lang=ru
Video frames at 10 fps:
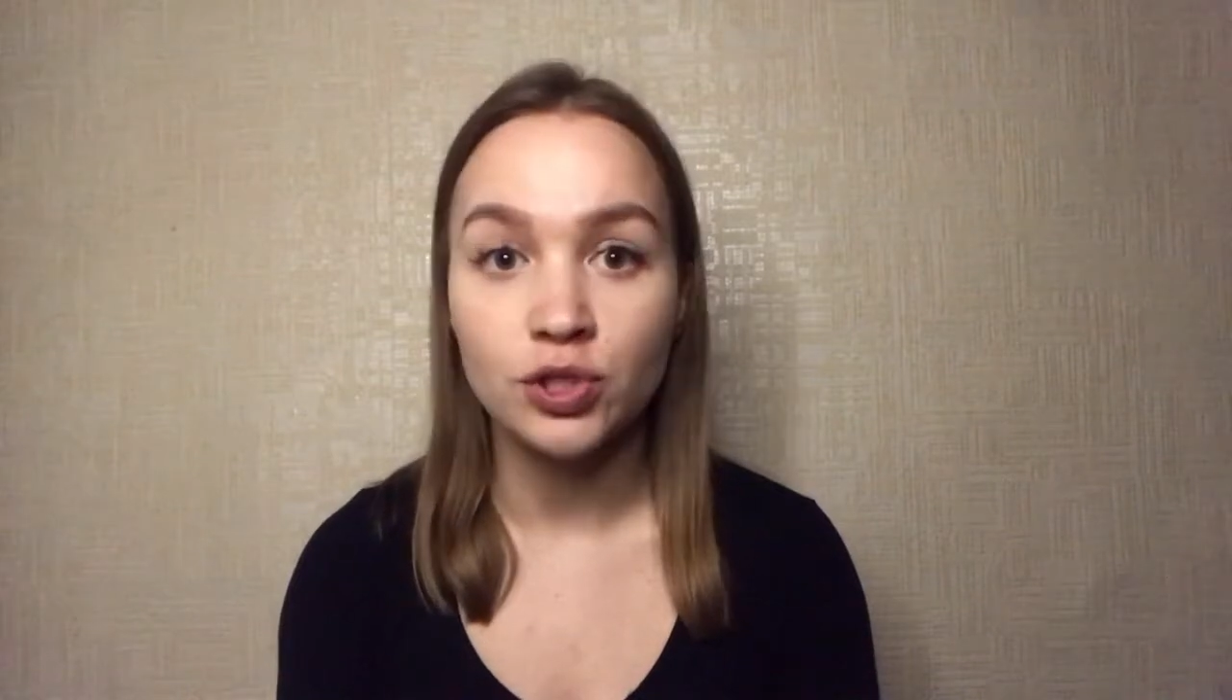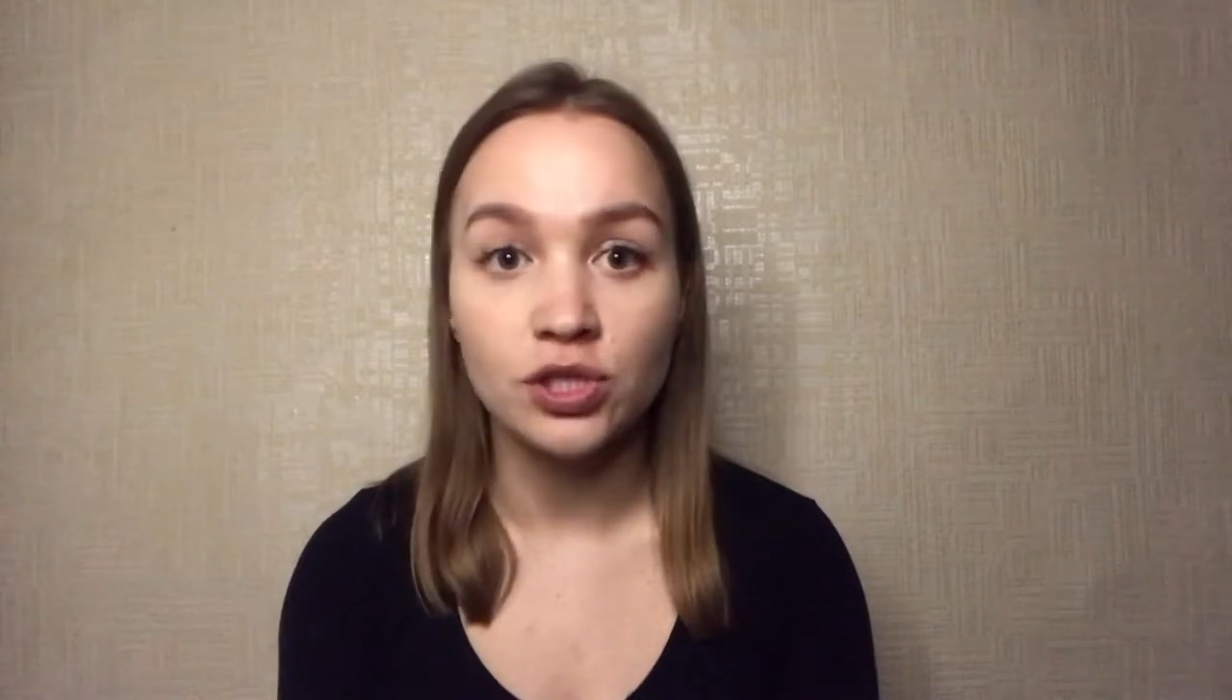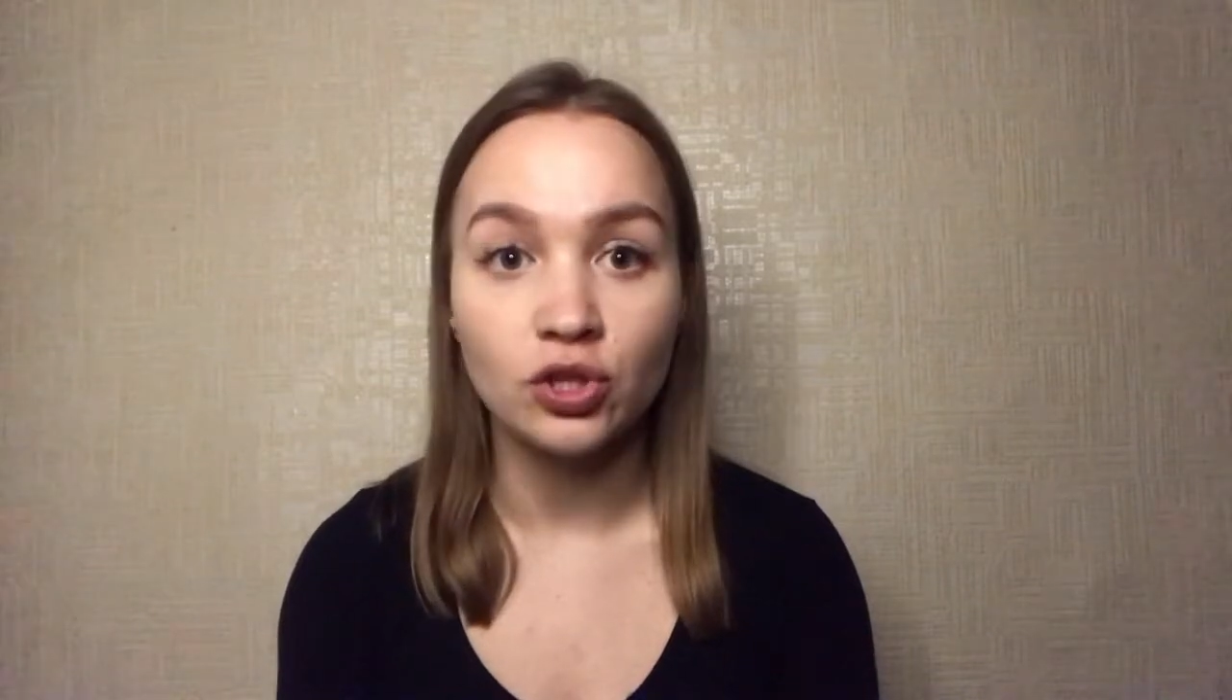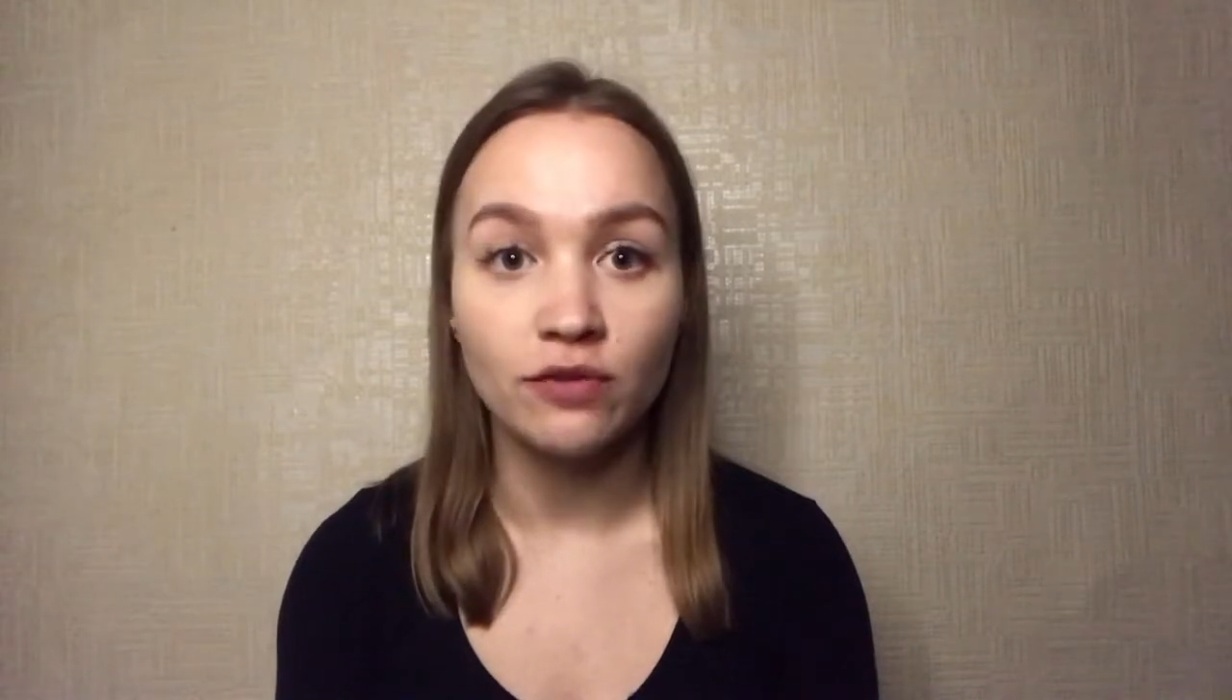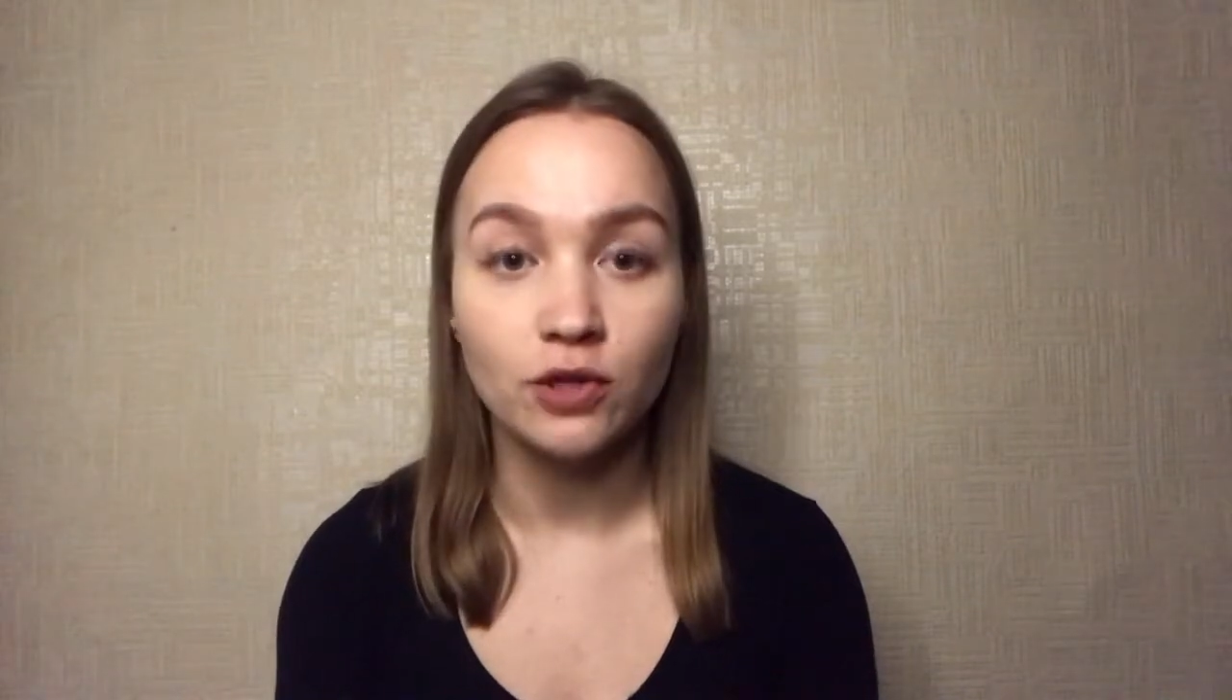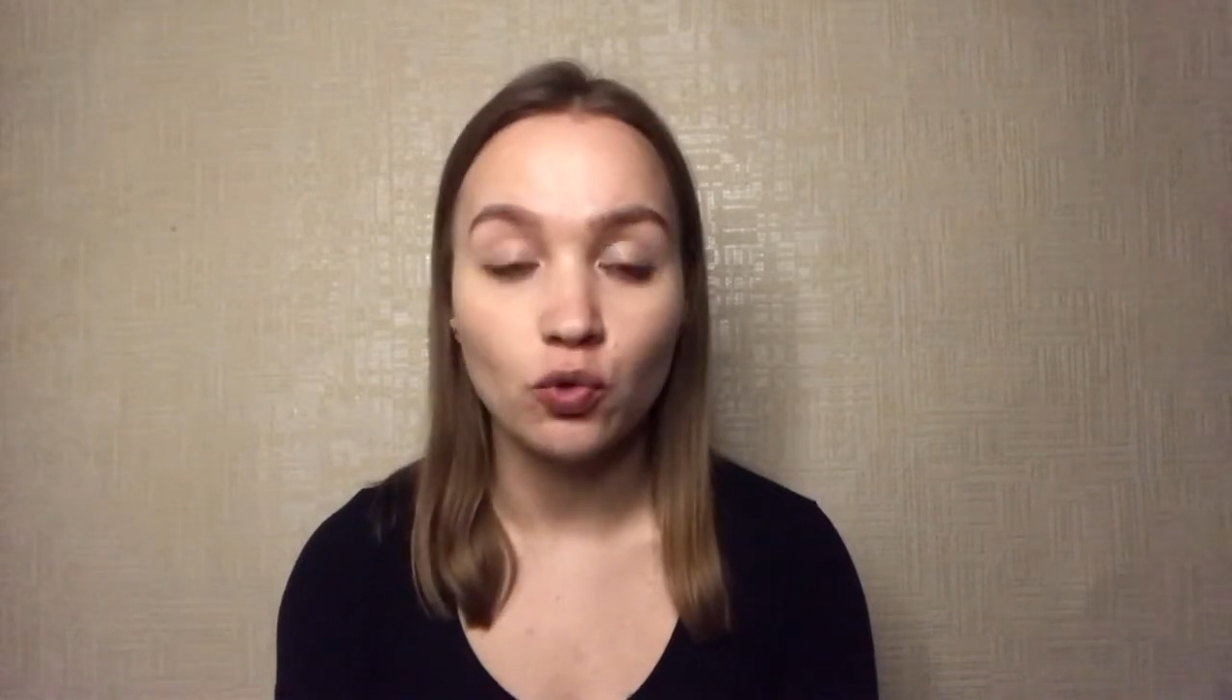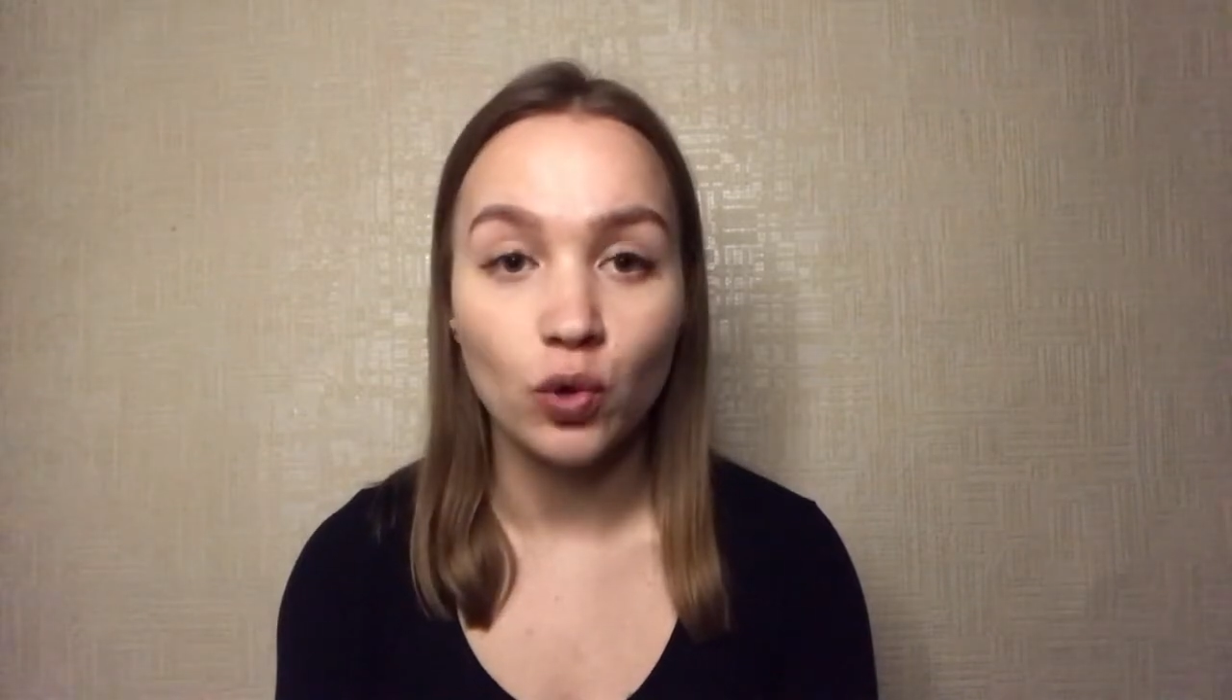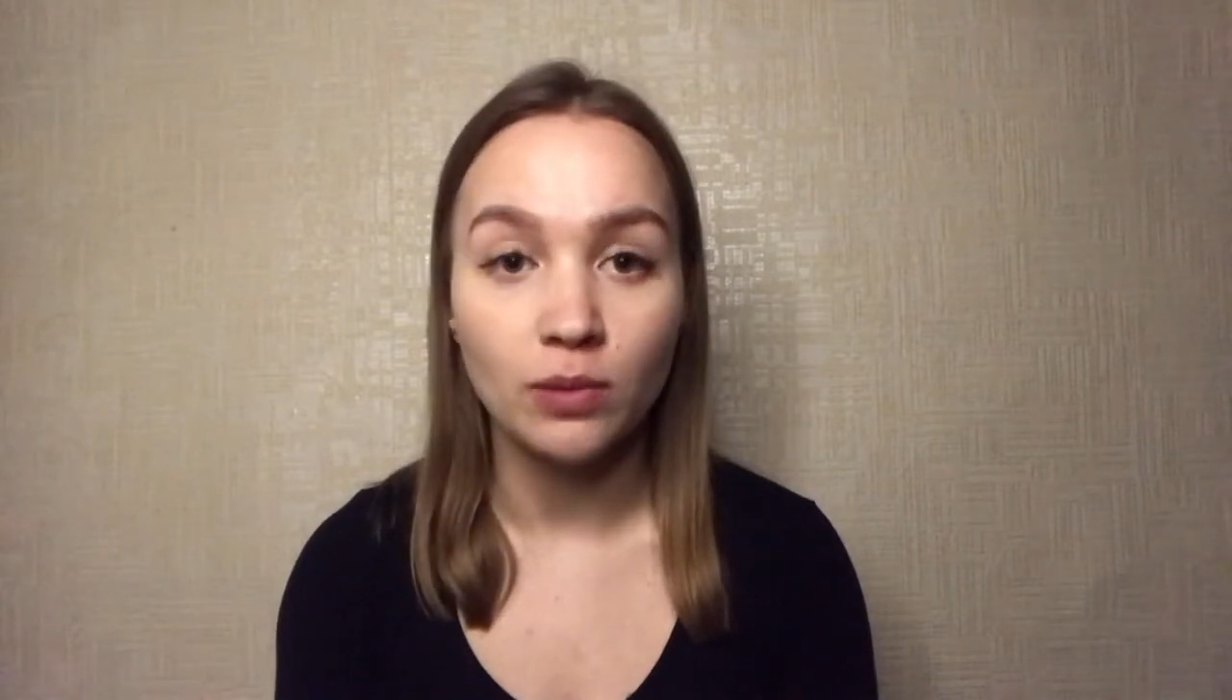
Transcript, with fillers: сидит наверху,